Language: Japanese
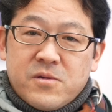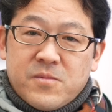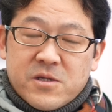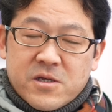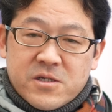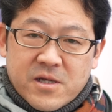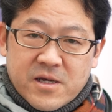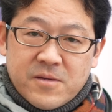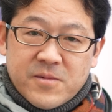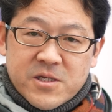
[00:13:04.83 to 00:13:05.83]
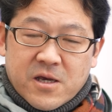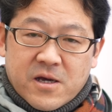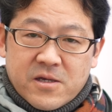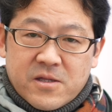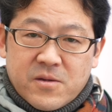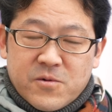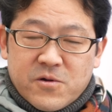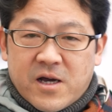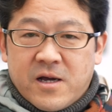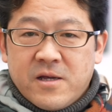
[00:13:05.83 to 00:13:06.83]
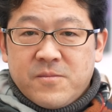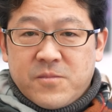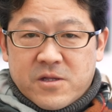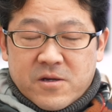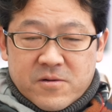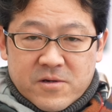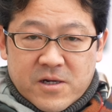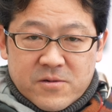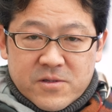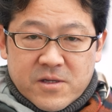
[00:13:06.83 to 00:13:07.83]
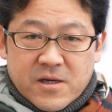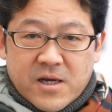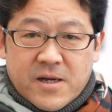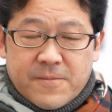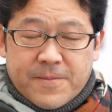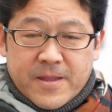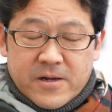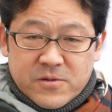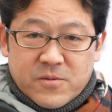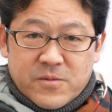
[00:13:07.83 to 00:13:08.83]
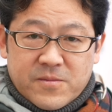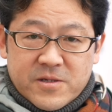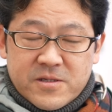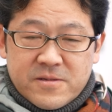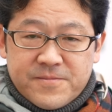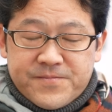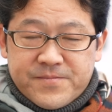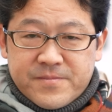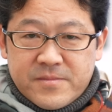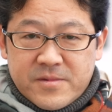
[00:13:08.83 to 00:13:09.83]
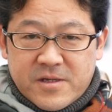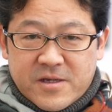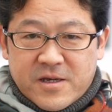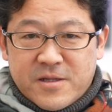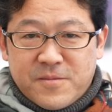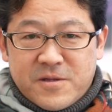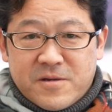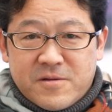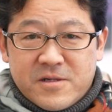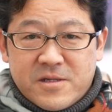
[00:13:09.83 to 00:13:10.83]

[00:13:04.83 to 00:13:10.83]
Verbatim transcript: に目指したい、まあ、世界っていうものが見えてくる可能性があると思います。ぜひやってみてください。